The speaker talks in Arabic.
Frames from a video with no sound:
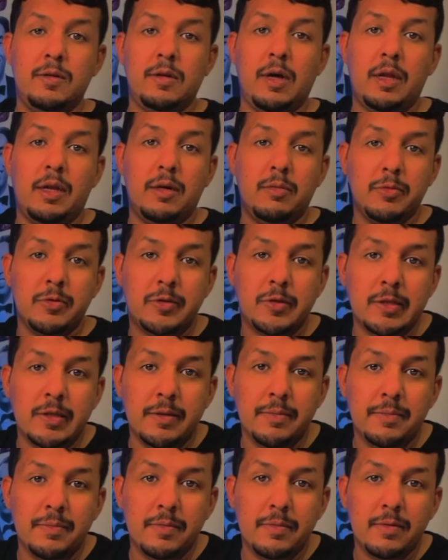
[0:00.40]
أنا
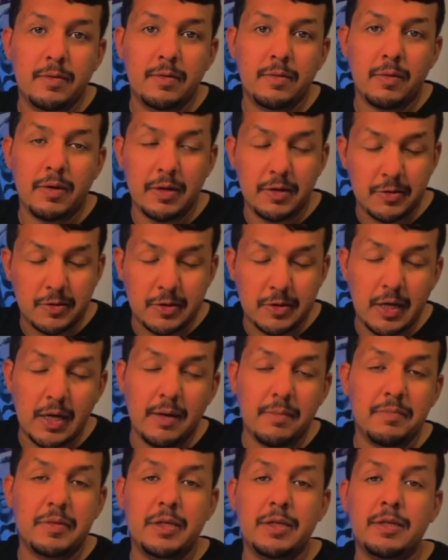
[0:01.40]
مسلم
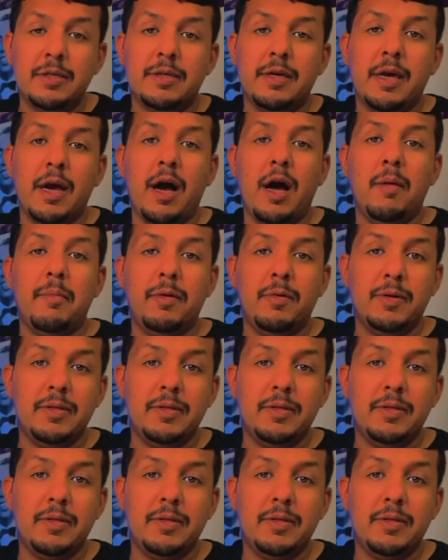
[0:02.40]
والإسلام دين كامل